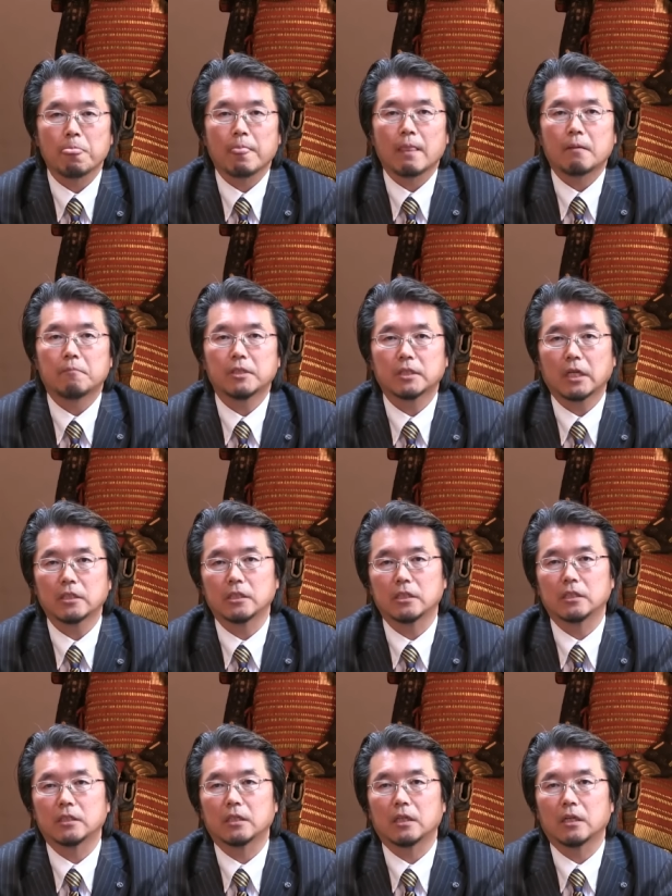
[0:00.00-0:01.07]
まあ、しか
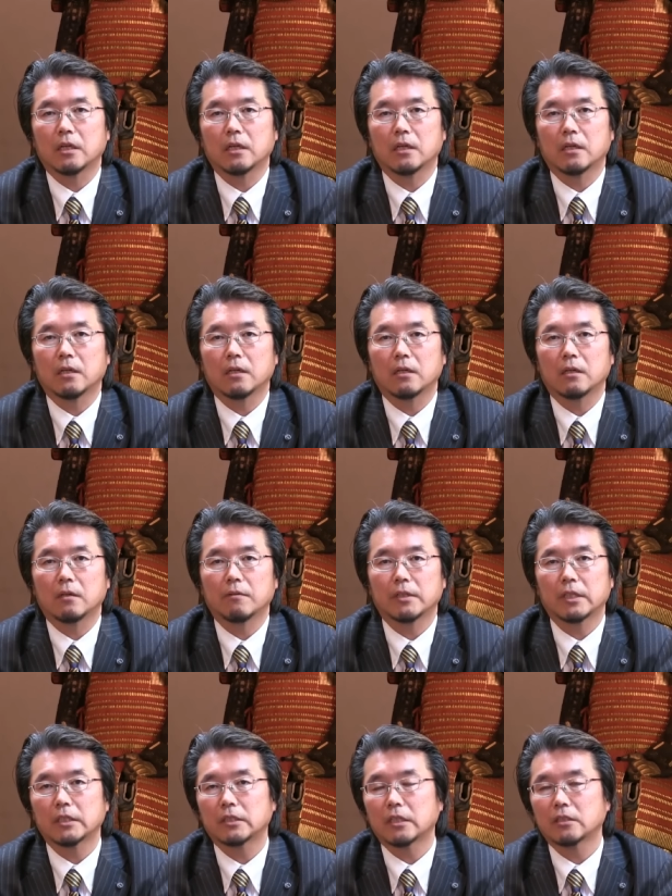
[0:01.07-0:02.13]
し、えー、
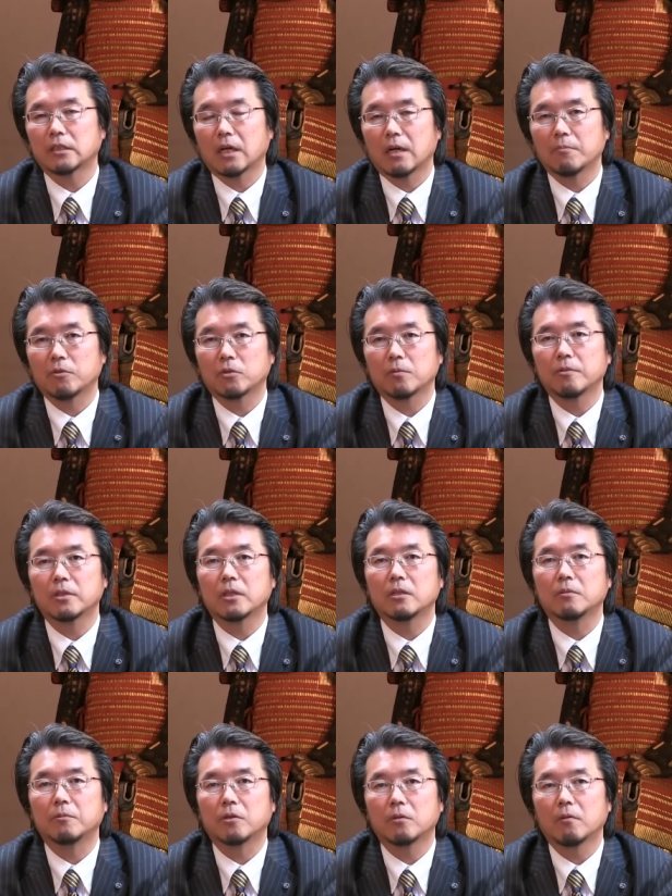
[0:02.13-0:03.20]
私たちが求めてい
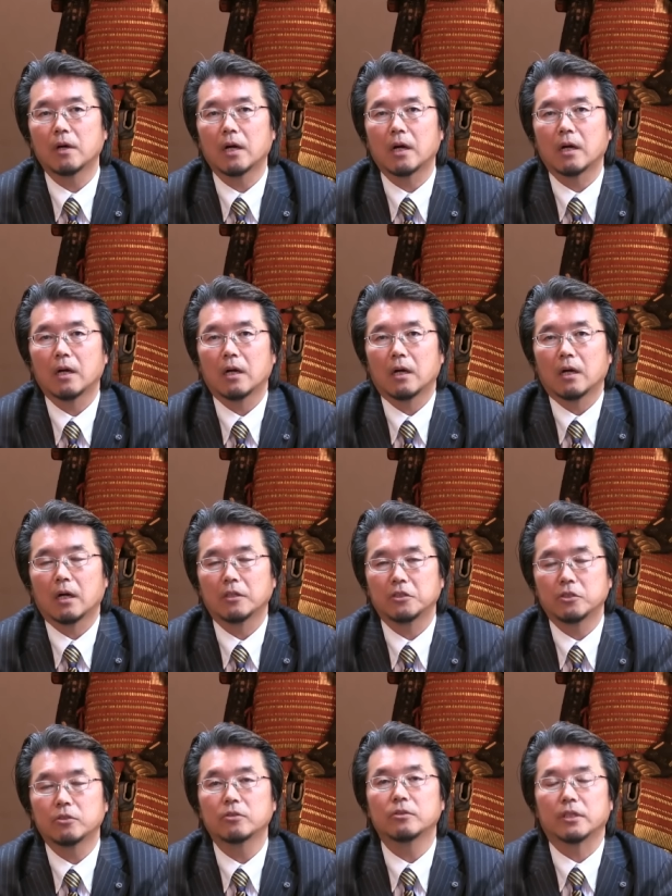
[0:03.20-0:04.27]
るものは
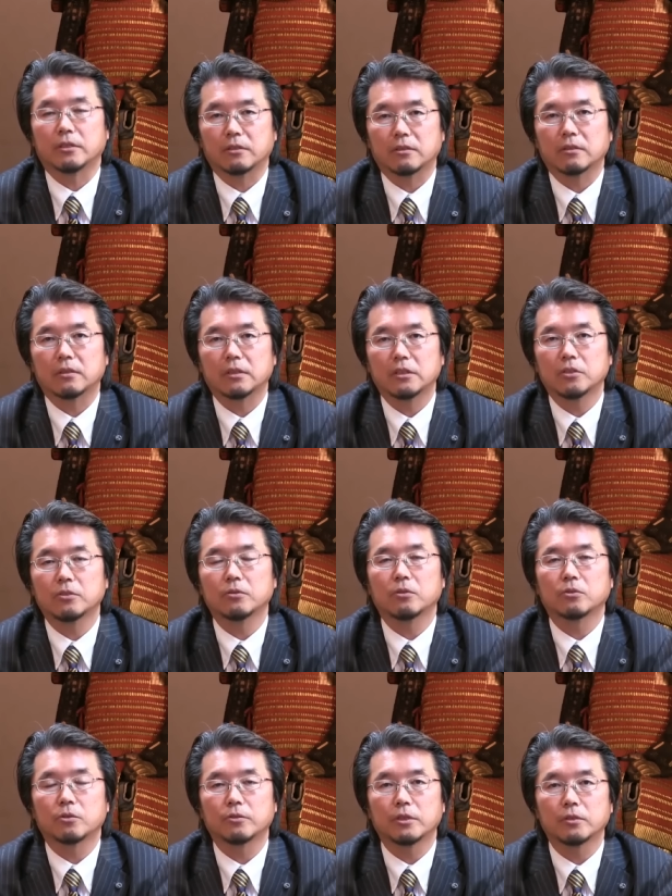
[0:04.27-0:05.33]
自由です。自由の
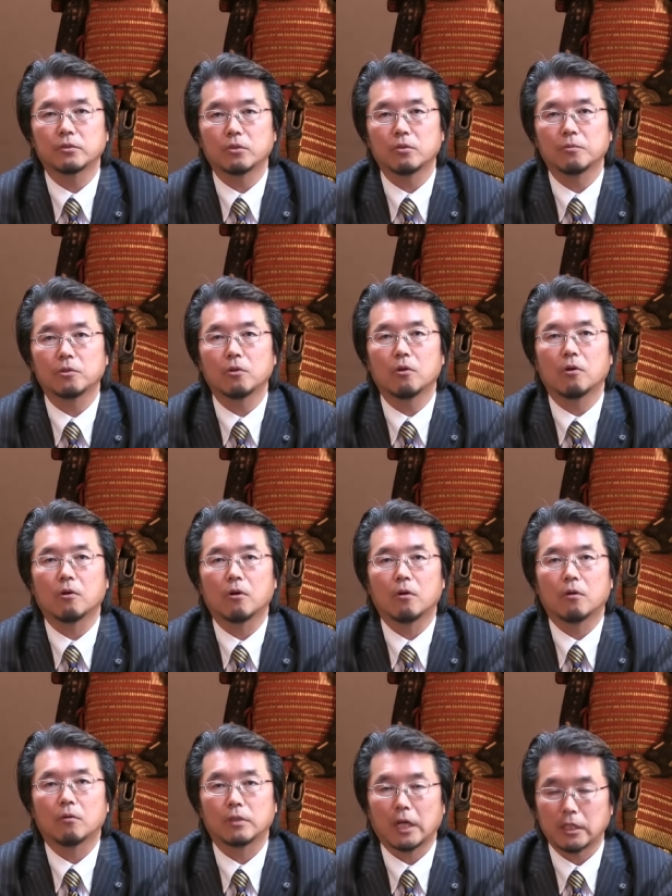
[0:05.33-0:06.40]
創設というもの
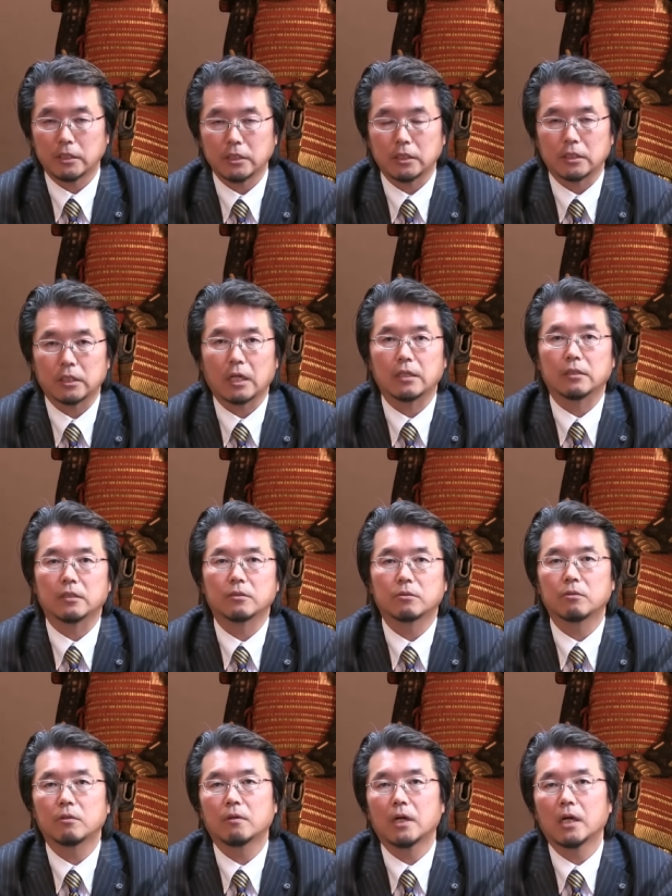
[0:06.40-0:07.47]
を大事にしたいんです。
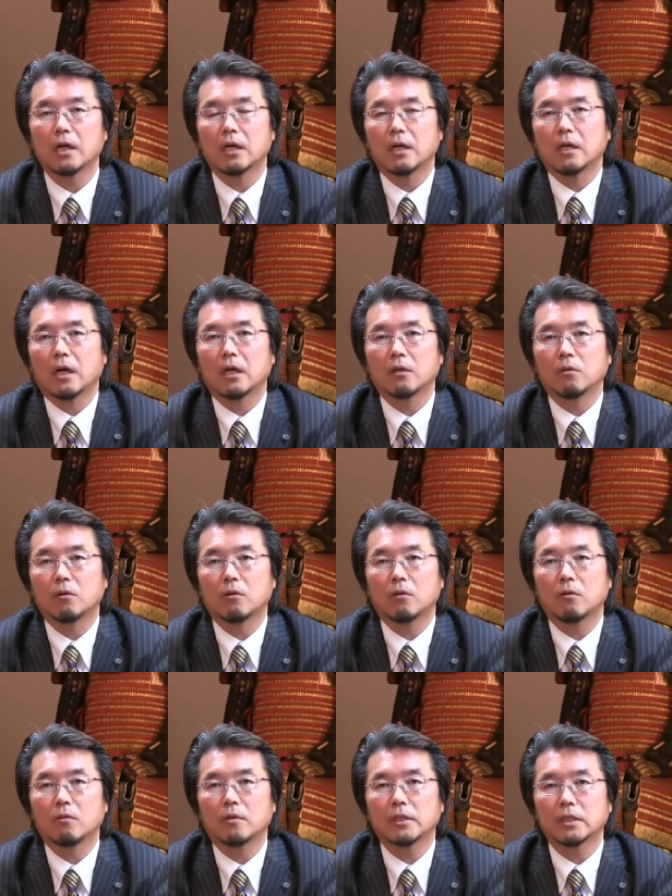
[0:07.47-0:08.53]
それはあ
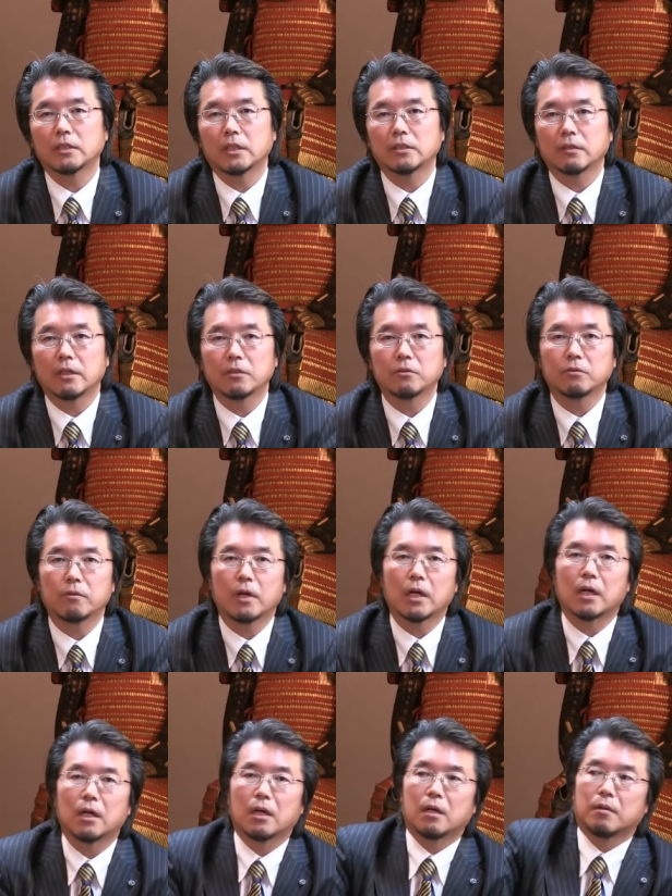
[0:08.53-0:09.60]
の私たちが言うの
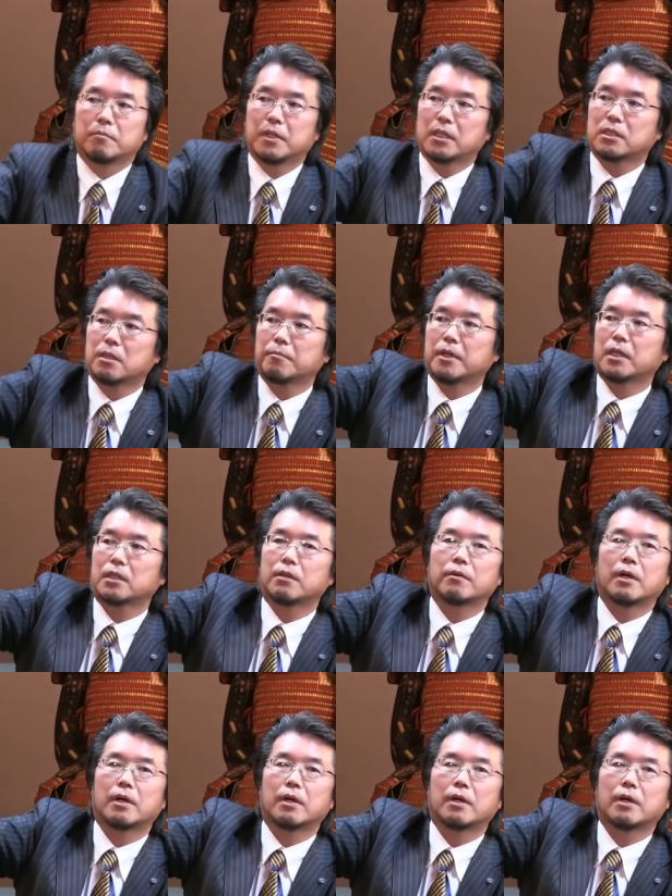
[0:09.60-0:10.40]
は、皆様方は